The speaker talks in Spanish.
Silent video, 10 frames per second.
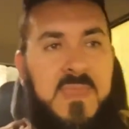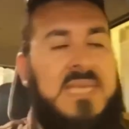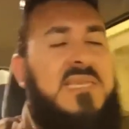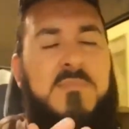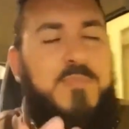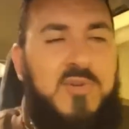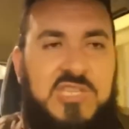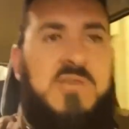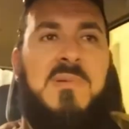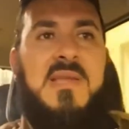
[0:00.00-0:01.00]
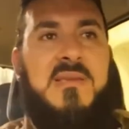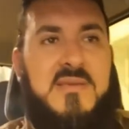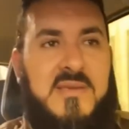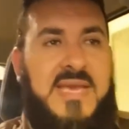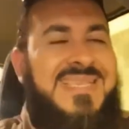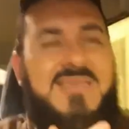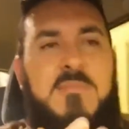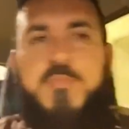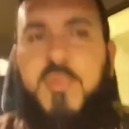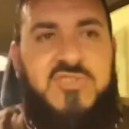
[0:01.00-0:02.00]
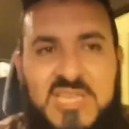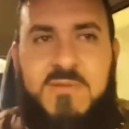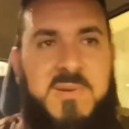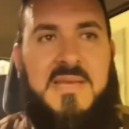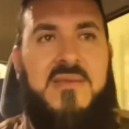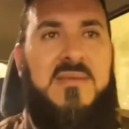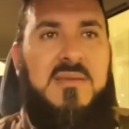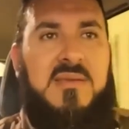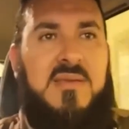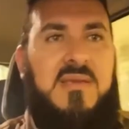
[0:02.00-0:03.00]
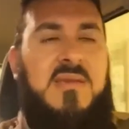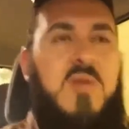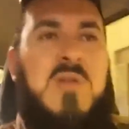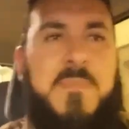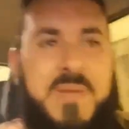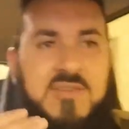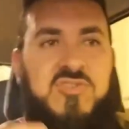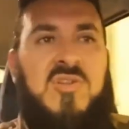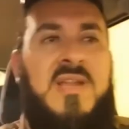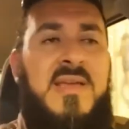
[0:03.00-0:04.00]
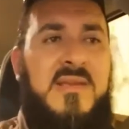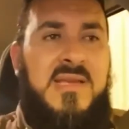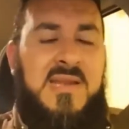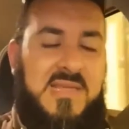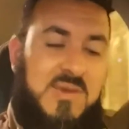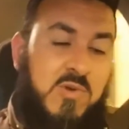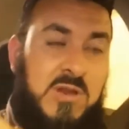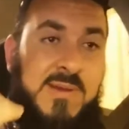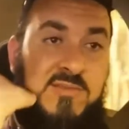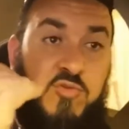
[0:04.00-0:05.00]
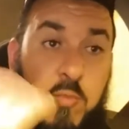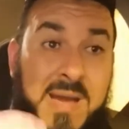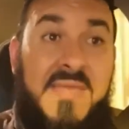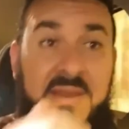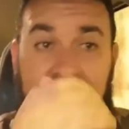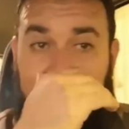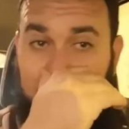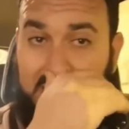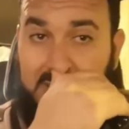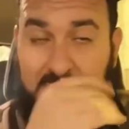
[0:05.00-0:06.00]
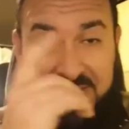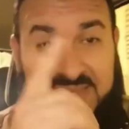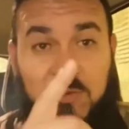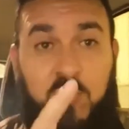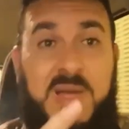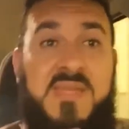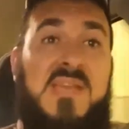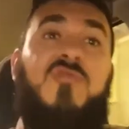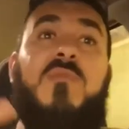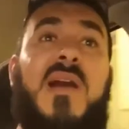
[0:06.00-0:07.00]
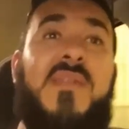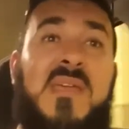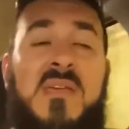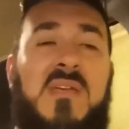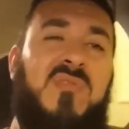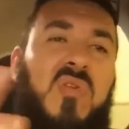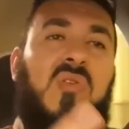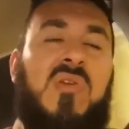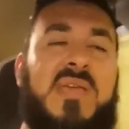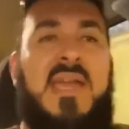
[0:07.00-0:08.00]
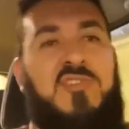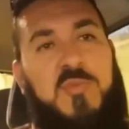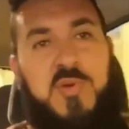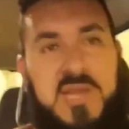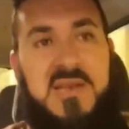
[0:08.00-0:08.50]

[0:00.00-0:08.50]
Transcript: es imposible, es imposible que una persona le devuelva a su madre, más que a su padre, a su madre, todo lo que ha hecho por